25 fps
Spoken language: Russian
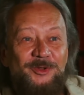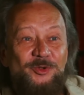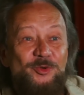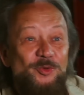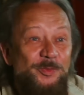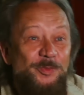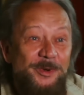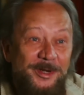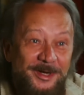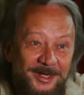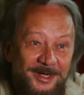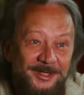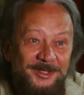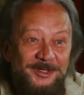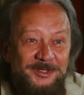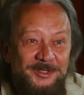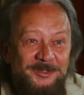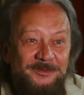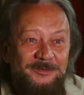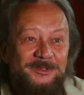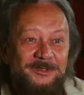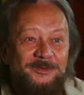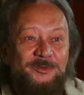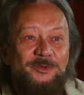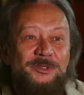не
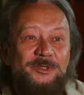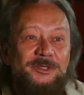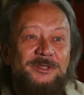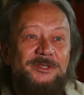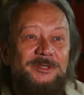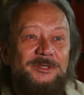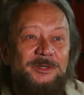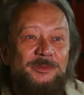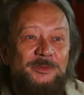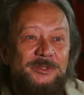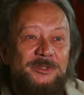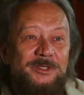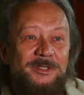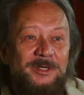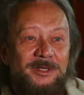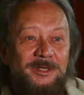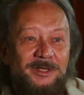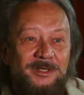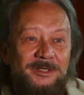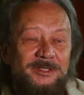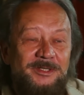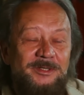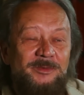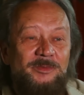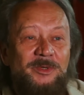упорядочив свою систему
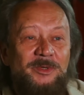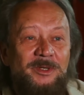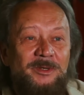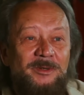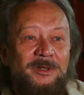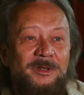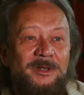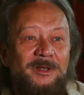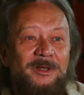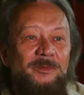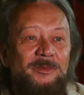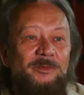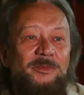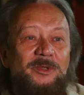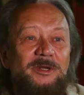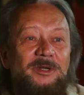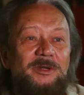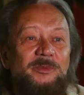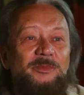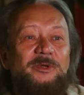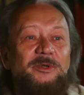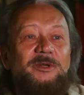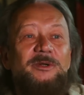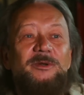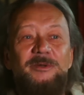знания о себе,
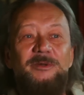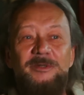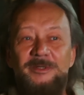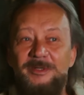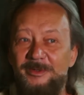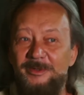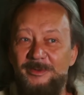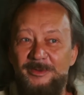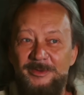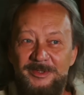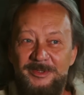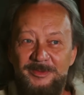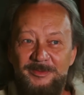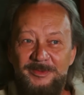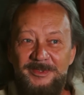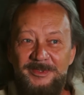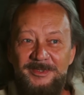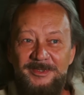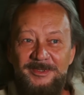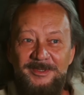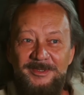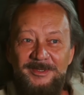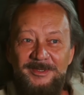мире, природе и космосе.